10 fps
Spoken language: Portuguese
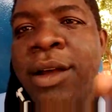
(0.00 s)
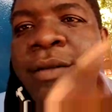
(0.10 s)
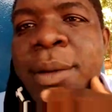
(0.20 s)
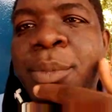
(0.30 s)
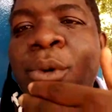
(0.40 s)

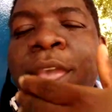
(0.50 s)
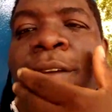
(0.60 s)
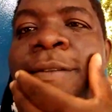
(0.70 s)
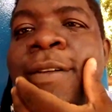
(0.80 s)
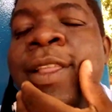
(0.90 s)
vai pro
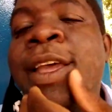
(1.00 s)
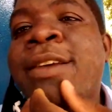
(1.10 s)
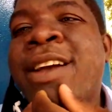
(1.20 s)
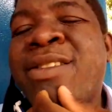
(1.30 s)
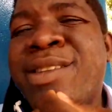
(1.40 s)
Infa,
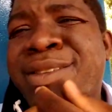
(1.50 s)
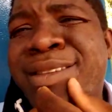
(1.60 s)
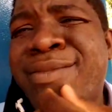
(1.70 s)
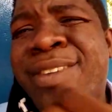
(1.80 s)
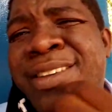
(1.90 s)
né? Já que a senhora
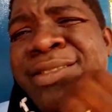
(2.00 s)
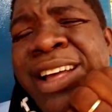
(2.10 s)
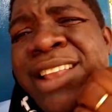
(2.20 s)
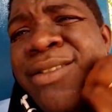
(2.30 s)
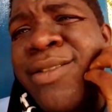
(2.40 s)
disse que faz
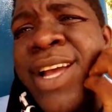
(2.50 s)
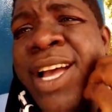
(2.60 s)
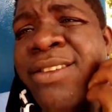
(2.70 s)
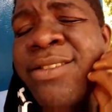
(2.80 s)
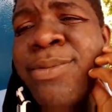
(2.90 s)
várias
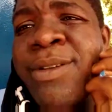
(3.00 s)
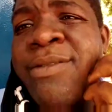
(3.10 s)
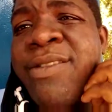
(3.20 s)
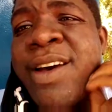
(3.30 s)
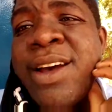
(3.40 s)
viagens pro
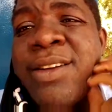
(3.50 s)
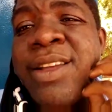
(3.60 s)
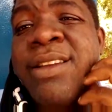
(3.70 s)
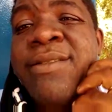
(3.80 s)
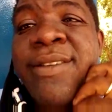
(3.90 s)

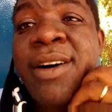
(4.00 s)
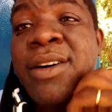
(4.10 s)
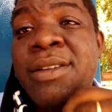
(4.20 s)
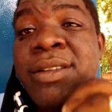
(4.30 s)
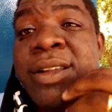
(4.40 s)
inferno aí,
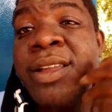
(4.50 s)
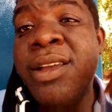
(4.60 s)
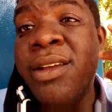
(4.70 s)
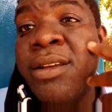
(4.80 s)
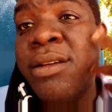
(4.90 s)
volta,
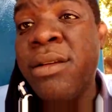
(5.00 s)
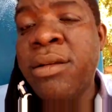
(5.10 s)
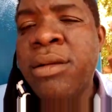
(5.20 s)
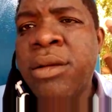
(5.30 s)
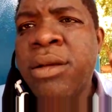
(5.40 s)
né?
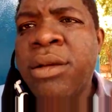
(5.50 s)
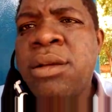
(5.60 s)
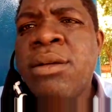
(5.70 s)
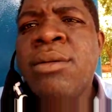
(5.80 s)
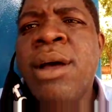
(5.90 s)

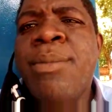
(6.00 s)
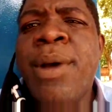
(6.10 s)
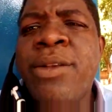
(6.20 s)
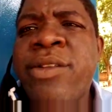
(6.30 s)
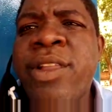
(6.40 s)

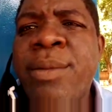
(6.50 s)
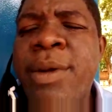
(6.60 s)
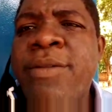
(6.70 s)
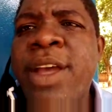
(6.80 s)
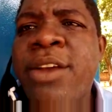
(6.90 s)
Rapaz, você tá
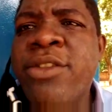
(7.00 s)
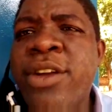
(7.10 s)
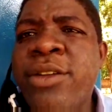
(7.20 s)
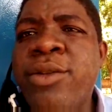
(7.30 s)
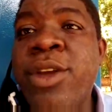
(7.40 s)
mais
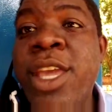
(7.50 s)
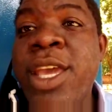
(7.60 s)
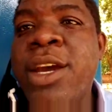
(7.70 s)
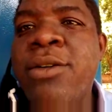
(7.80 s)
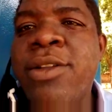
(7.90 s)
viajando do que
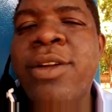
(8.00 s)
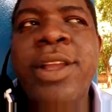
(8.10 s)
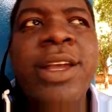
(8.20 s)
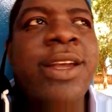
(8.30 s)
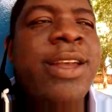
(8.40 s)
eu, hein,
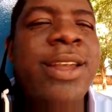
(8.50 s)
dona,